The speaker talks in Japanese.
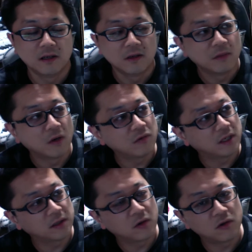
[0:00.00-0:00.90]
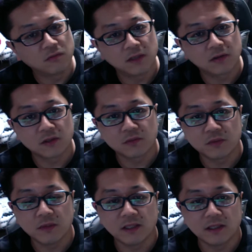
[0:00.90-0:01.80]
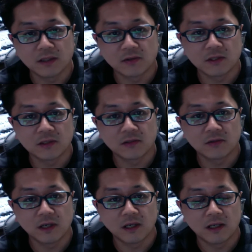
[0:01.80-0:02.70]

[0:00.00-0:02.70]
まあ本来ね、ごふんまえとかじゅっぷんまえにね、出勤するのが、